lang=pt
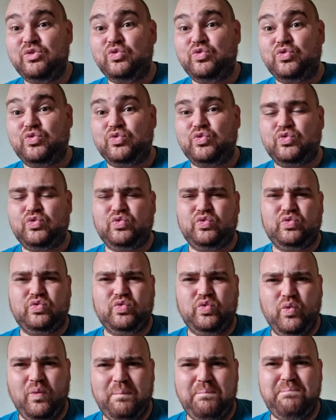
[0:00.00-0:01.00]

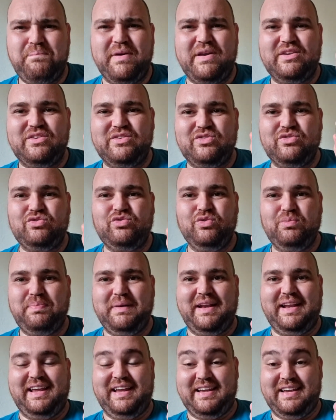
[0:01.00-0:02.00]
Super,
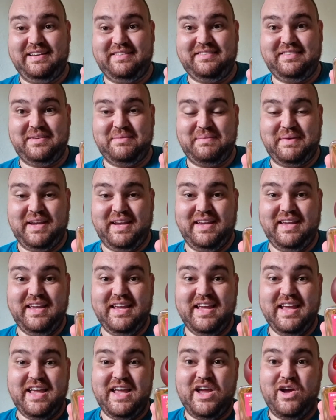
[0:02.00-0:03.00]
super elegante também.
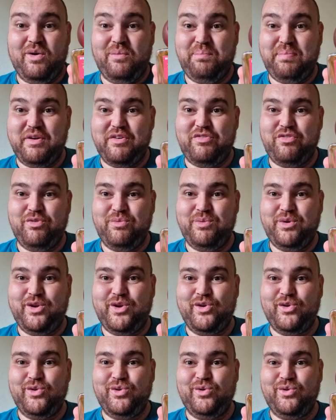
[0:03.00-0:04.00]
É um perfume
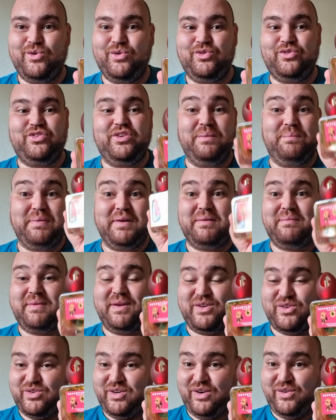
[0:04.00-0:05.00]
que eu, de
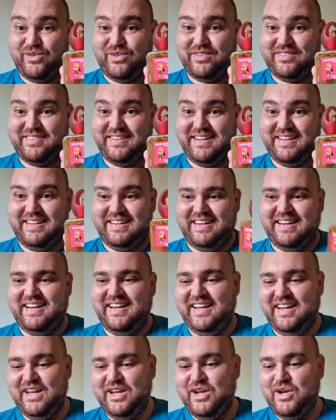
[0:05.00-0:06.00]
primeiro, já gostei
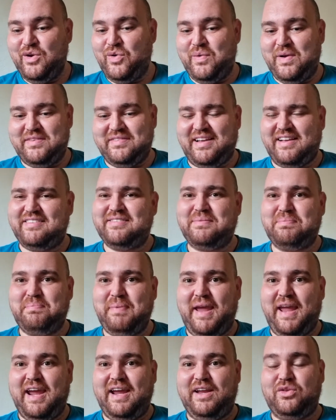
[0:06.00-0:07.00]
dele. Com esse
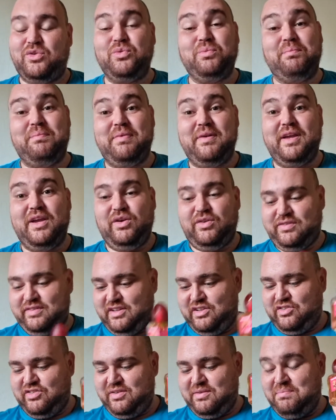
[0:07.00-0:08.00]
aspecto, eu
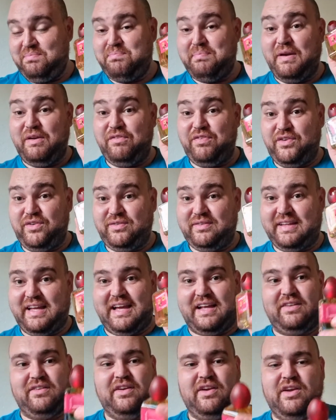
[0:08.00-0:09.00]
senti bem
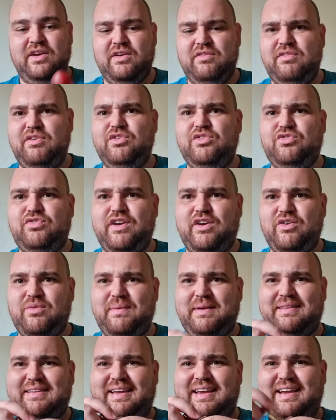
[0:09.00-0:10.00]
filtrado. Vamos ver
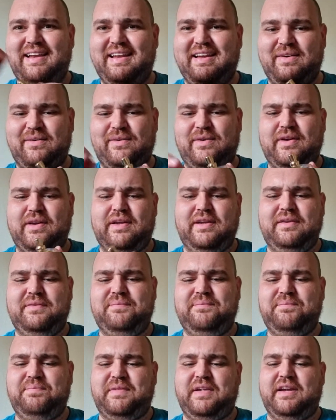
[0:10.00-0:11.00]
como é está ele agora,
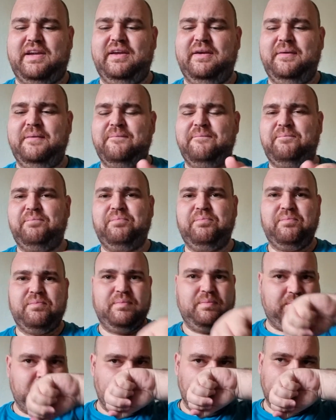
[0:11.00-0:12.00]
né?
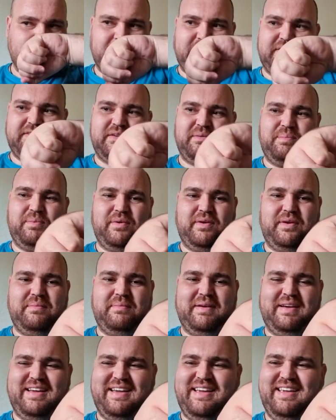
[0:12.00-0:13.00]
Passando um
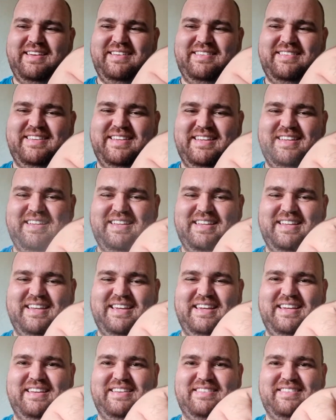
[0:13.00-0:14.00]
pouquinho mais.
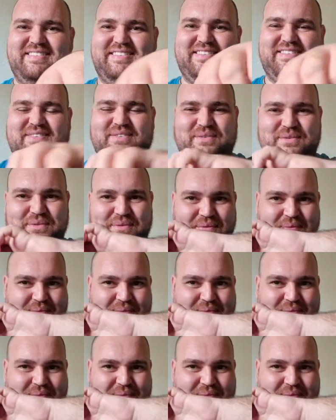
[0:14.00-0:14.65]
Isso.